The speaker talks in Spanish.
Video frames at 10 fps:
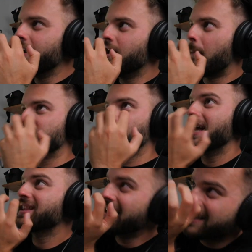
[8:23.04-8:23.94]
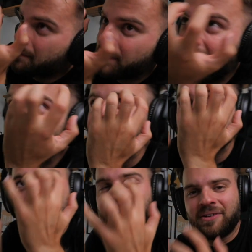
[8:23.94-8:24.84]
y los personajes están atrapados en
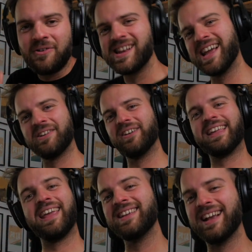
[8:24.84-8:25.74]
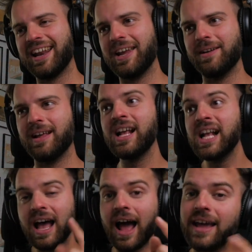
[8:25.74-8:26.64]
este marco negro que es increíble.
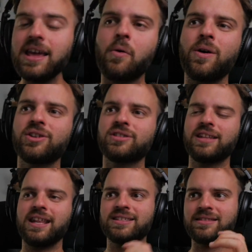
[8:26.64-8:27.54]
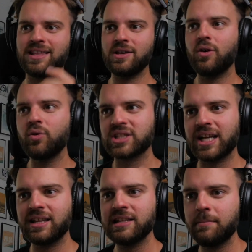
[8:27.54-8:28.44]
Ahí es cuando tiene sentido
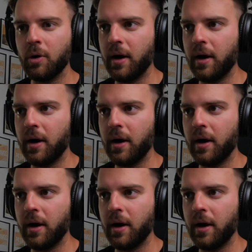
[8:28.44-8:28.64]
usar este tipo de